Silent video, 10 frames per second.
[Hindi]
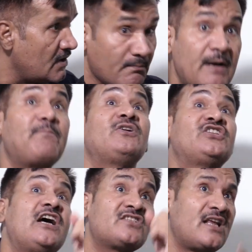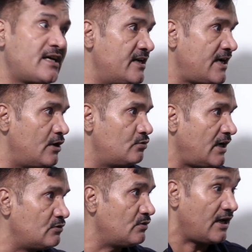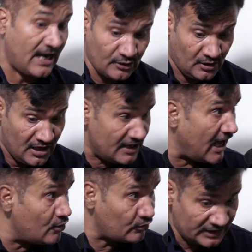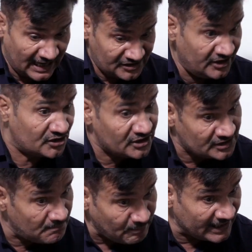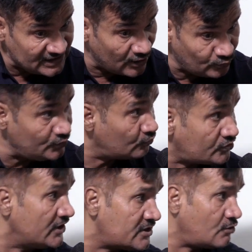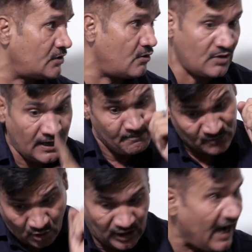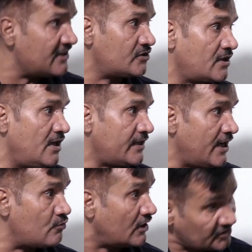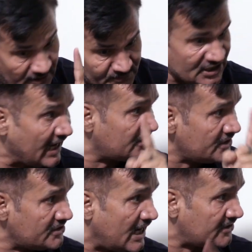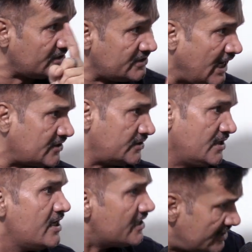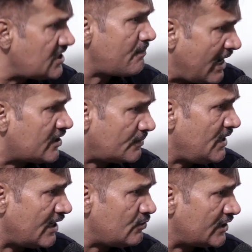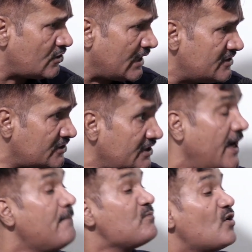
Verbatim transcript: मैं पचास साल का रिकॉर्ड उठा दूंगा राज, लालू की राजनीति जिस दिन पैदा हुई उस दिन से उठाऊंगा और आज तक लेके आऊंगा सिर्फ जाति जाति जाति इससे बाहर कभी लालू यादव राजनीति किया